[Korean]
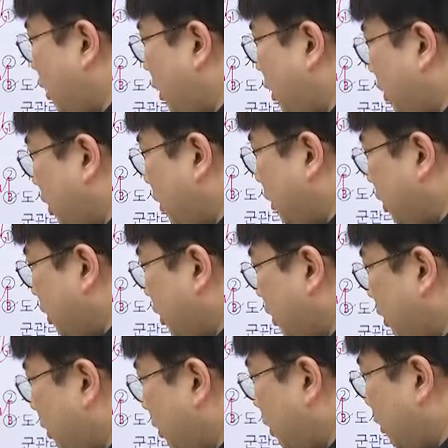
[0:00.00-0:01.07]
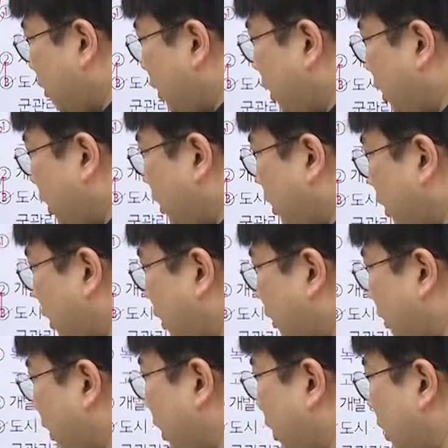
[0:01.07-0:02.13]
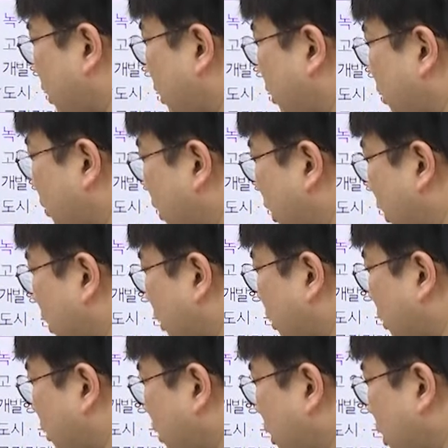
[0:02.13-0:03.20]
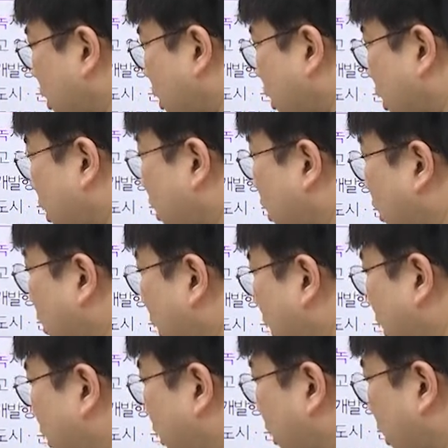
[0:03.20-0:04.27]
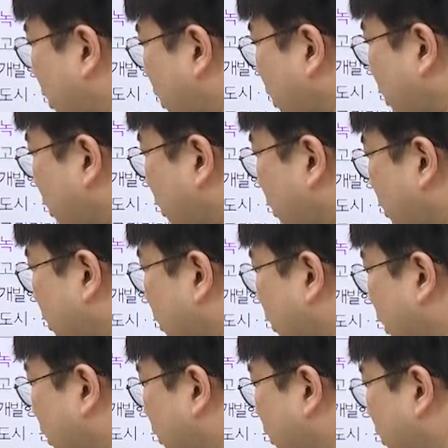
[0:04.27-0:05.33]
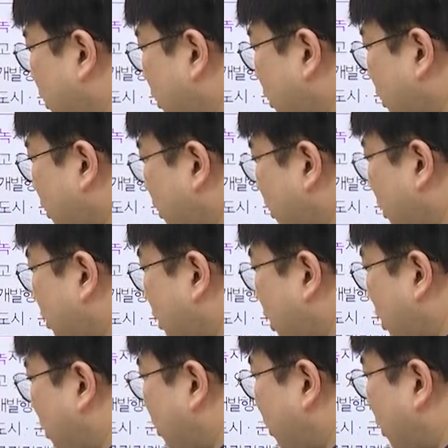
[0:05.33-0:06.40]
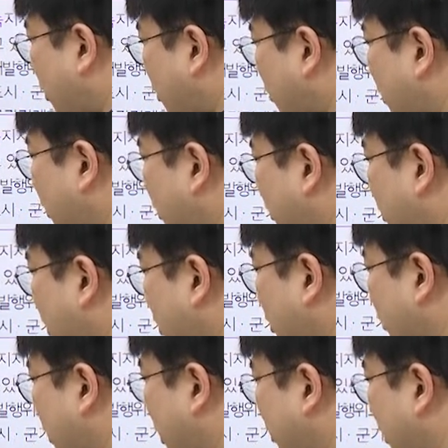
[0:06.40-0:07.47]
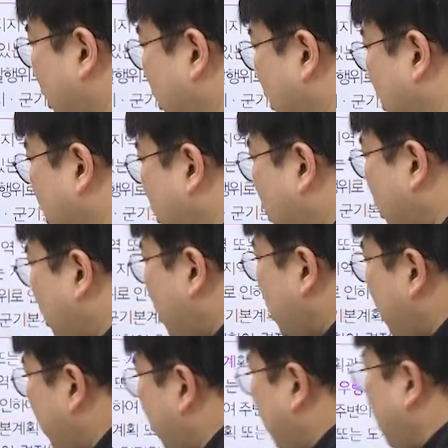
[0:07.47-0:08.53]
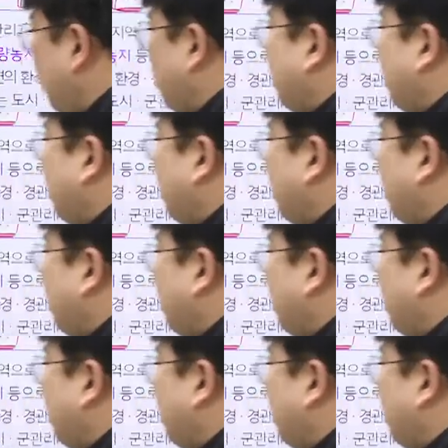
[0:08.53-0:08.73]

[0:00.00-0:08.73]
때는 연장이 가능한 게 3개가 있는데 연장이 가능한 건 기다려 달라는데 연장 시는 심의가 없어요. 왜 심의가 없냐면 이제